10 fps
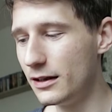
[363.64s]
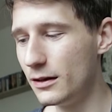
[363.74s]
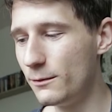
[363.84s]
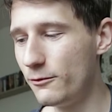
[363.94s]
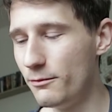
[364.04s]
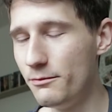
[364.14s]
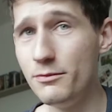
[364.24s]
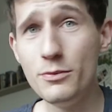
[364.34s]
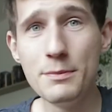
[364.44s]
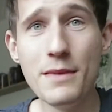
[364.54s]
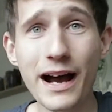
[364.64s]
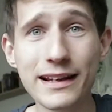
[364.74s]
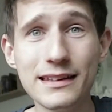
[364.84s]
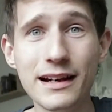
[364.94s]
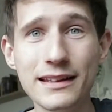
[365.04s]
ähm, im
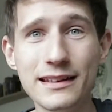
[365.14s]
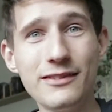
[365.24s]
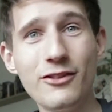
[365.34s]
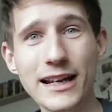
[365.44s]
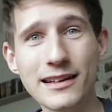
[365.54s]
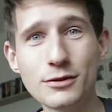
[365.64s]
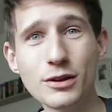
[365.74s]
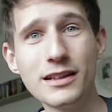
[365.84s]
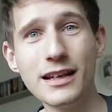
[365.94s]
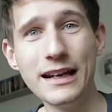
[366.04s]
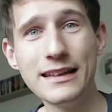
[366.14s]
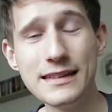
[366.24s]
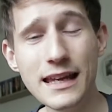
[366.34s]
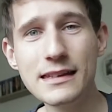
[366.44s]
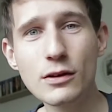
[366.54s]
Nachhinein war das wirklich eine
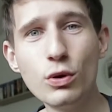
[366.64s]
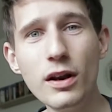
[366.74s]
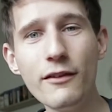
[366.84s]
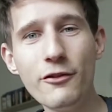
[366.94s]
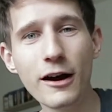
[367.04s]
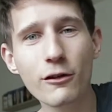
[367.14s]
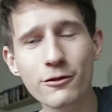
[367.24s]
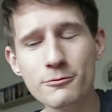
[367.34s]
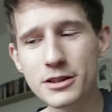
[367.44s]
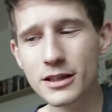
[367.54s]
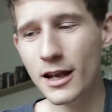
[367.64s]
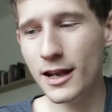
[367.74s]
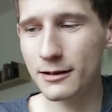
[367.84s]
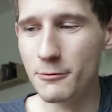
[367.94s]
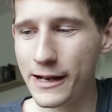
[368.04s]
sehr, sehr coole Erfahrung für mich,
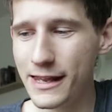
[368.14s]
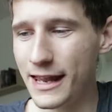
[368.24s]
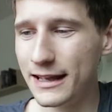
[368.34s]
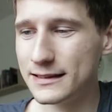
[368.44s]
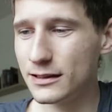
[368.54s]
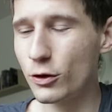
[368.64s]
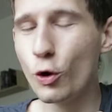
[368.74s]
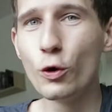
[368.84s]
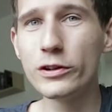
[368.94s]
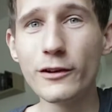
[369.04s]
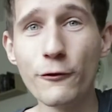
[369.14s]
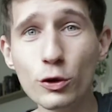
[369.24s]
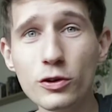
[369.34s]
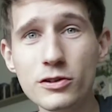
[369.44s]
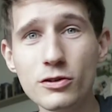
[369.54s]
meine erste große
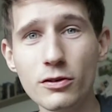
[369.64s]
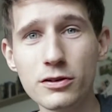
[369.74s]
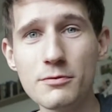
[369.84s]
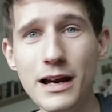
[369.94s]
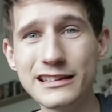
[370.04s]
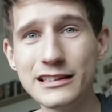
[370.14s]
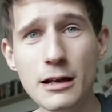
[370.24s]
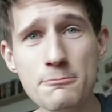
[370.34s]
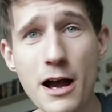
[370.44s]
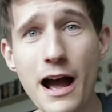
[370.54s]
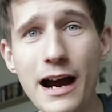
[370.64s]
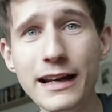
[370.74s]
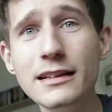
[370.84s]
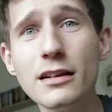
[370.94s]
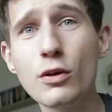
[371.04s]
Fototour zu machen. Ich habe
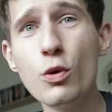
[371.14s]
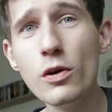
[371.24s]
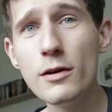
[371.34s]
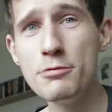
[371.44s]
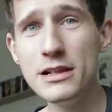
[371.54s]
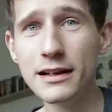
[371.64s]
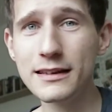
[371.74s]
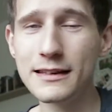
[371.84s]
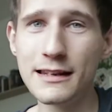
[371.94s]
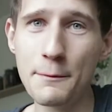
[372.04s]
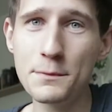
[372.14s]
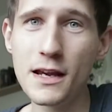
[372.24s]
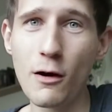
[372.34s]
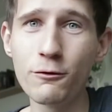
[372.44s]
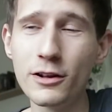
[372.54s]
einige coole Bilder gesehen, habt
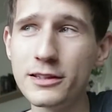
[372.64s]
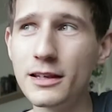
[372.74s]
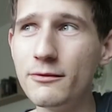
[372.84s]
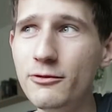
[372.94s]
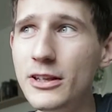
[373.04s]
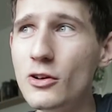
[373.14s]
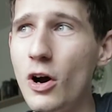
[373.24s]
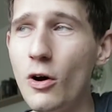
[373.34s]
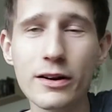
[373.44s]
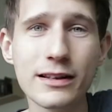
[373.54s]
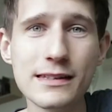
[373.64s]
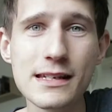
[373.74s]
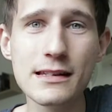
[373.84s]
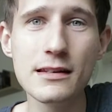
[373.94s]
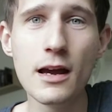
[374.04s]
ihr hoffentlich im Video auch
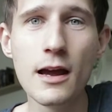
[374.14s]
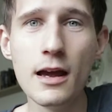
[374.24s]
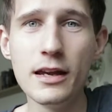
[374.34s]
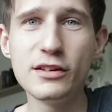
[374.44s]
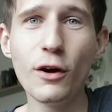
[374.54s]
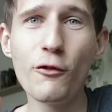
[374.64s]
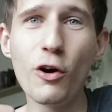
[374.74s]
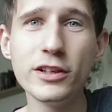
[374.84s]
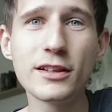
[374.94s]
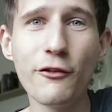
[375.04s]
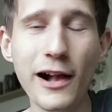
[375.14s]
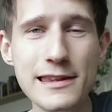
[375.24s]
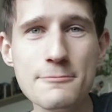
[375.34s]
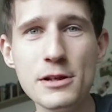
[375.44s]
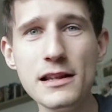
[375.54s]
gesehen. Ich hoffe, euch
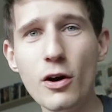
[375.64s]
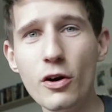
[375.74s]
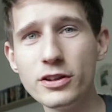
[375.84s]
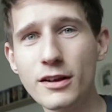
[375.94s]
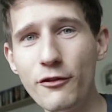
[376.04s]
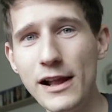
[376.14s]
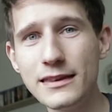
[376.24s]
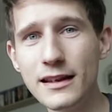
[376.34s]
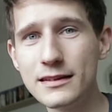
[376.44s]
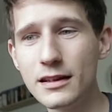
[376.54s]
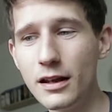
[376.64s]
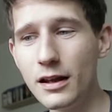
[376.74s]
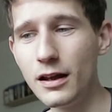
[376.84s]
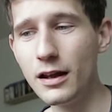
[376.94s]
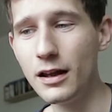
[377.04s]
gefallen die Bilder, euch gefällt das
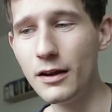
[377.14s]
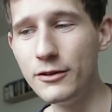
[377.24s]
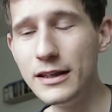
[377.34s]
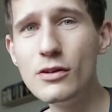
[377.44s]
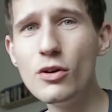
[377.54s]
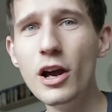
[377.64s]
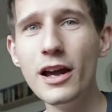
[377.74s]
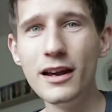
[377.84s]
äh, Video.